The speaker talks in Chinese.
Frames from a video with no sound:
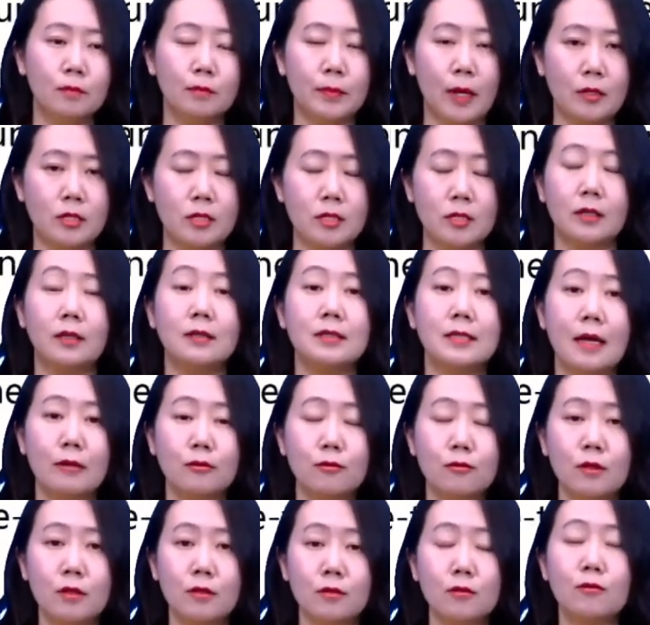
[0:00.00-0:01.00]
表示这个乡
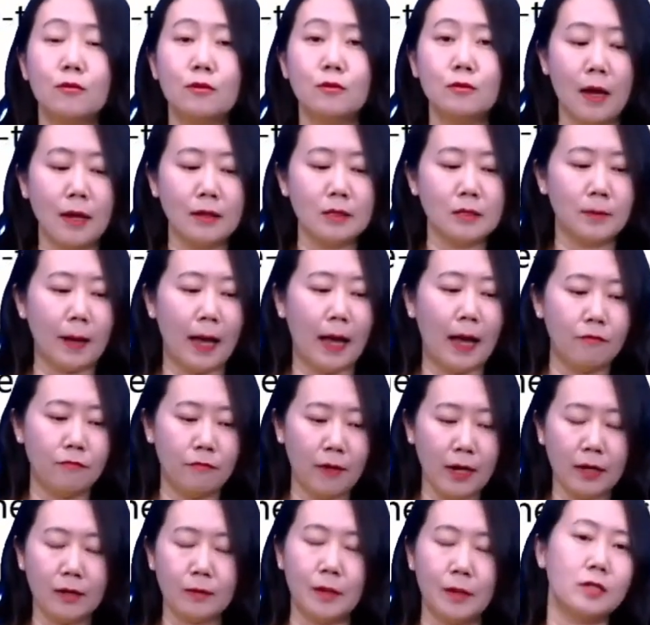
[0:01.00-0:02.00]
村村庄是
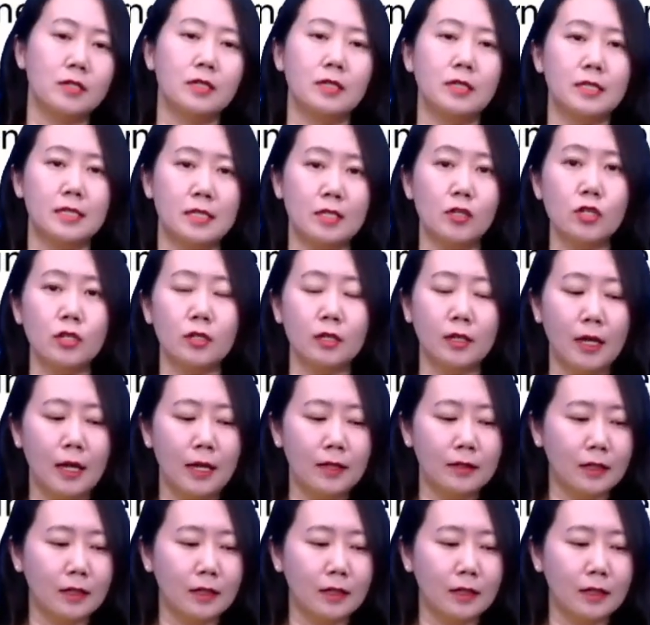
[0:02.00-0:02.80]
吧？fair 表示集市，